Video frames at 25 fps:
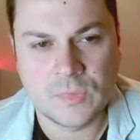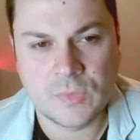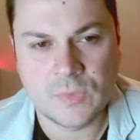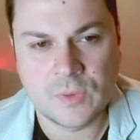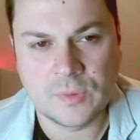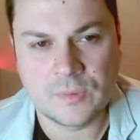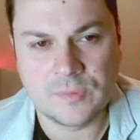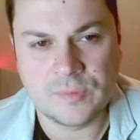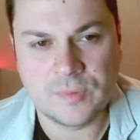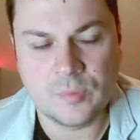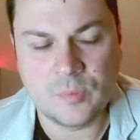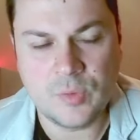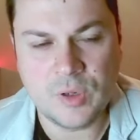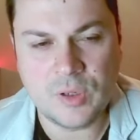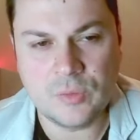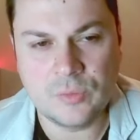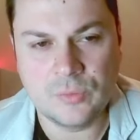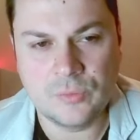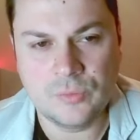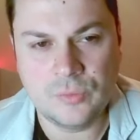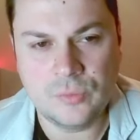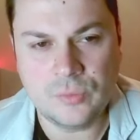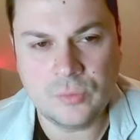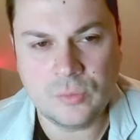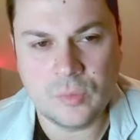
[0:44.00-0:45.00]
C'est moins
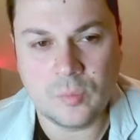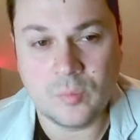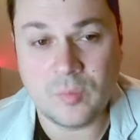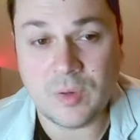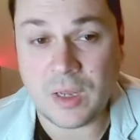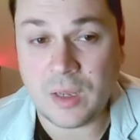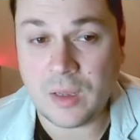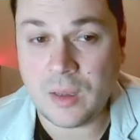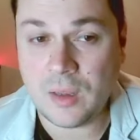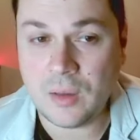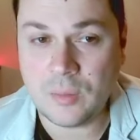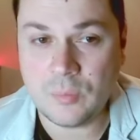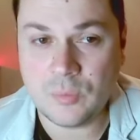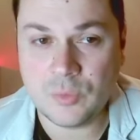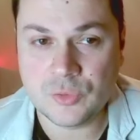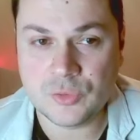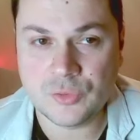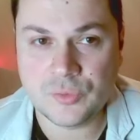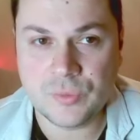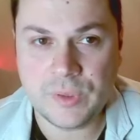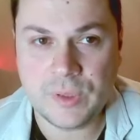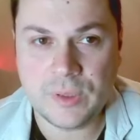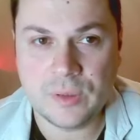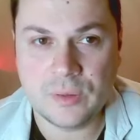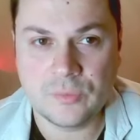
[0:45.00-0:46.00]
connu, on me l'a rarement
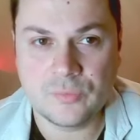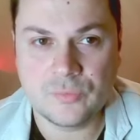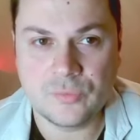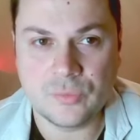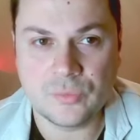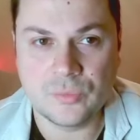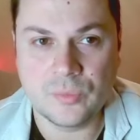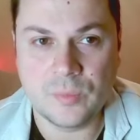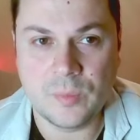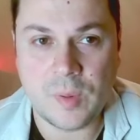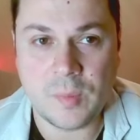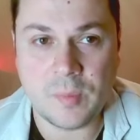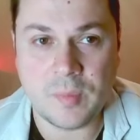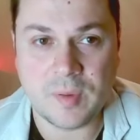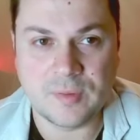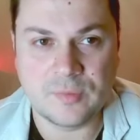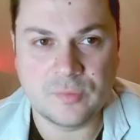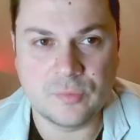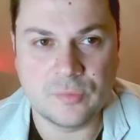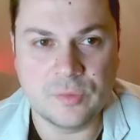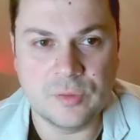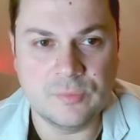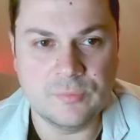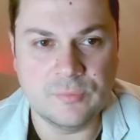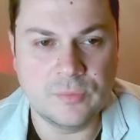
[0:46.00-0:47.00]
joué, hein, surtout même à ce
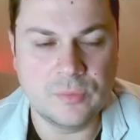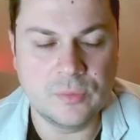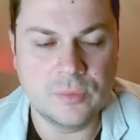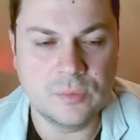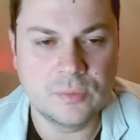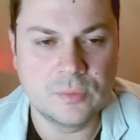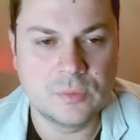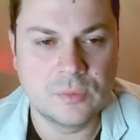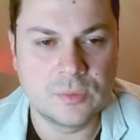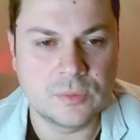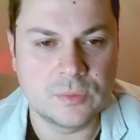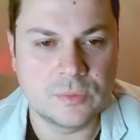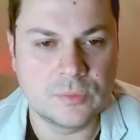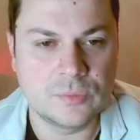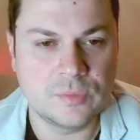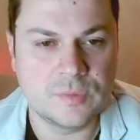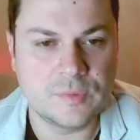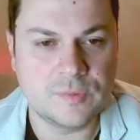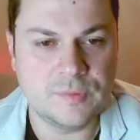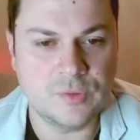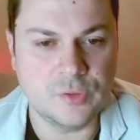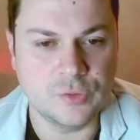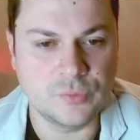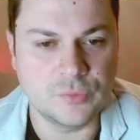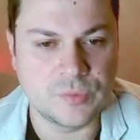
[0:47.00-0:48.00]
niveau. Donc
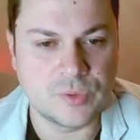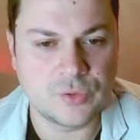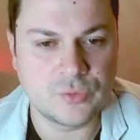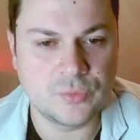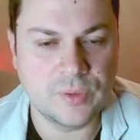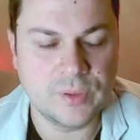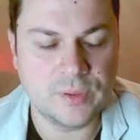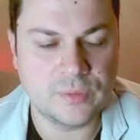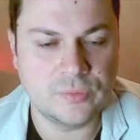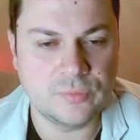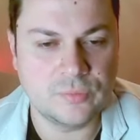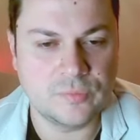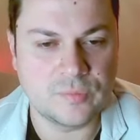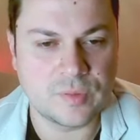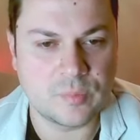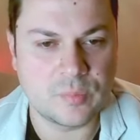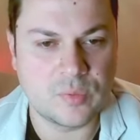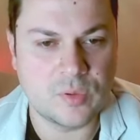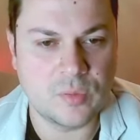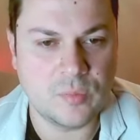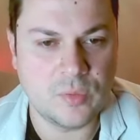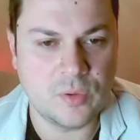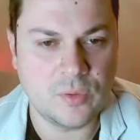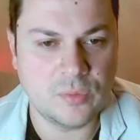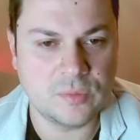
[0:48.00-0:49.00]
ici, je vais jouer tout
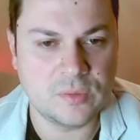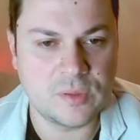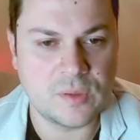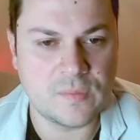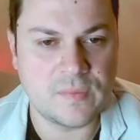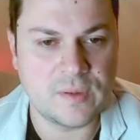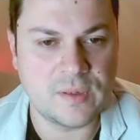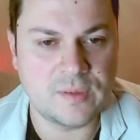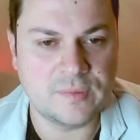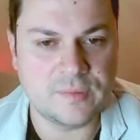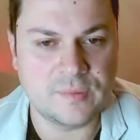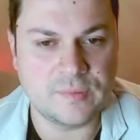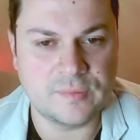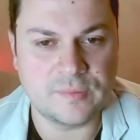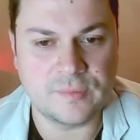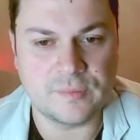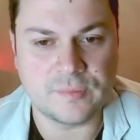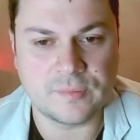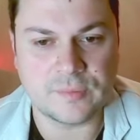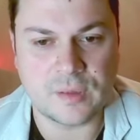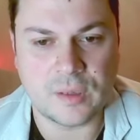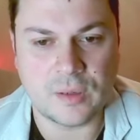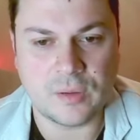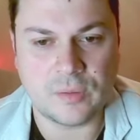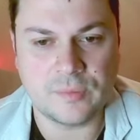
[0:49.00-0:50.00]
simplement cavalier C6.
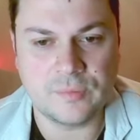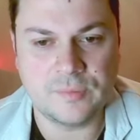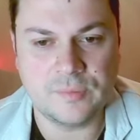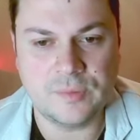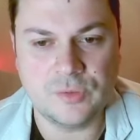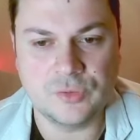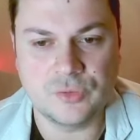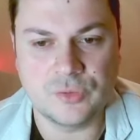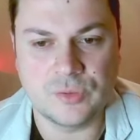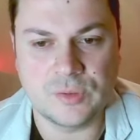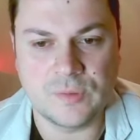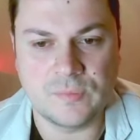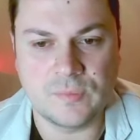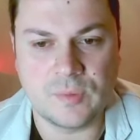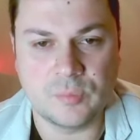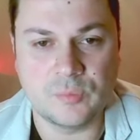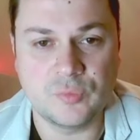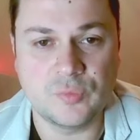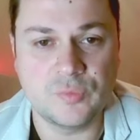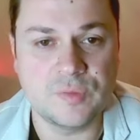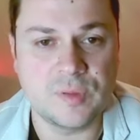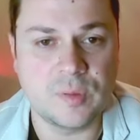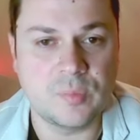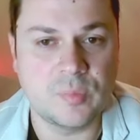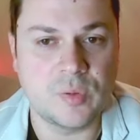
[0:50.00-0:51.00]
Alors ici, je développe tout
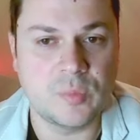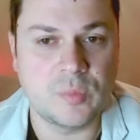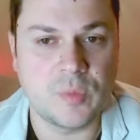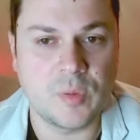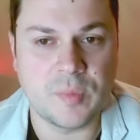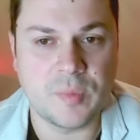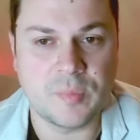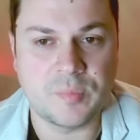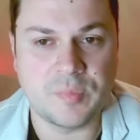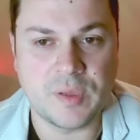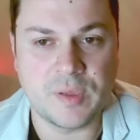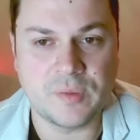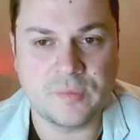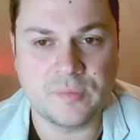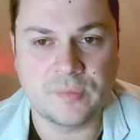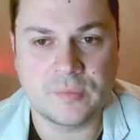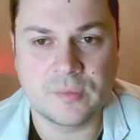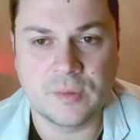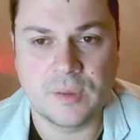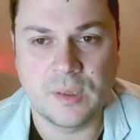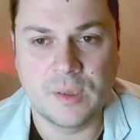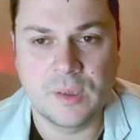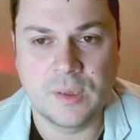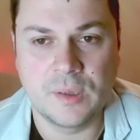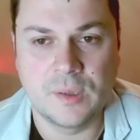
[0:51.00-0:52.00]
simplement mes pièces.
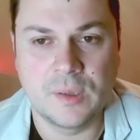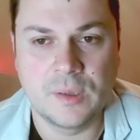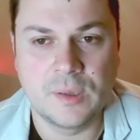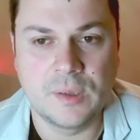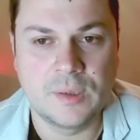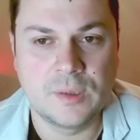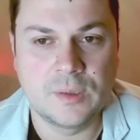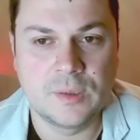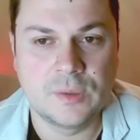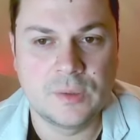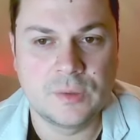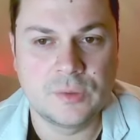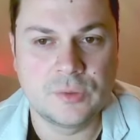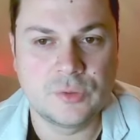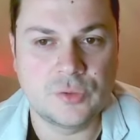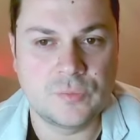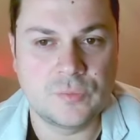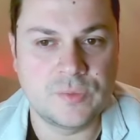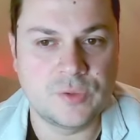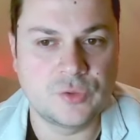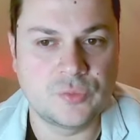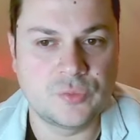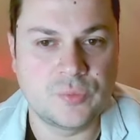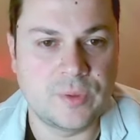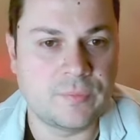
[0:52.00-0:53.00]
Je
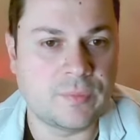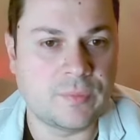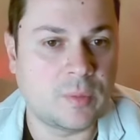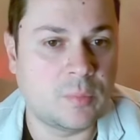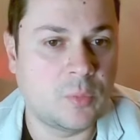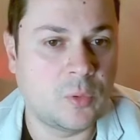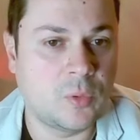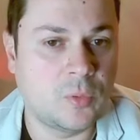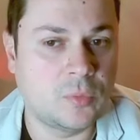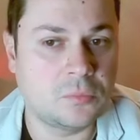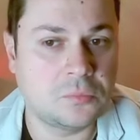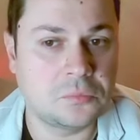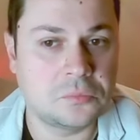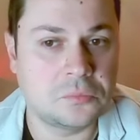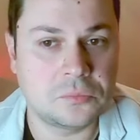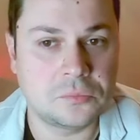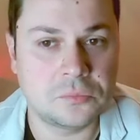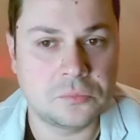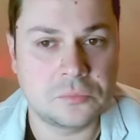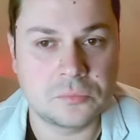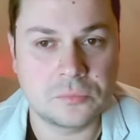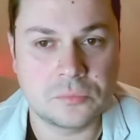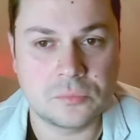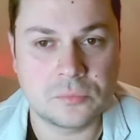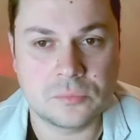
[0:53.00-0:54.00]
vais jouer vraiment
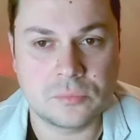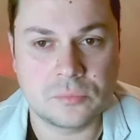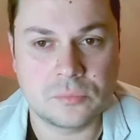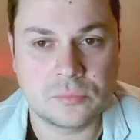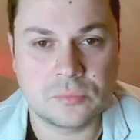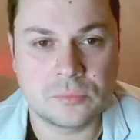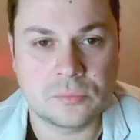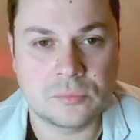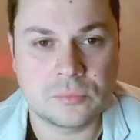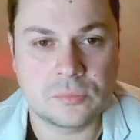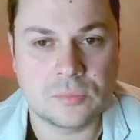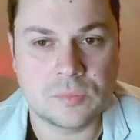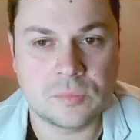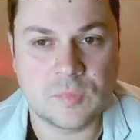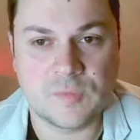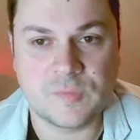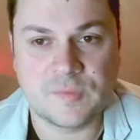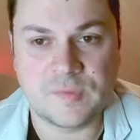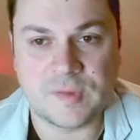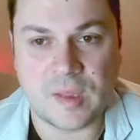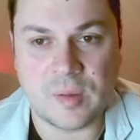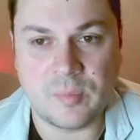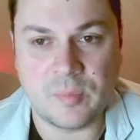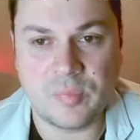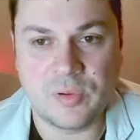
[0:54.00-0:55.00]

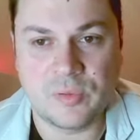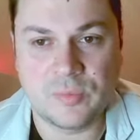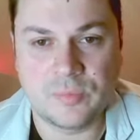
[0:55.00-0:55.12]
simple.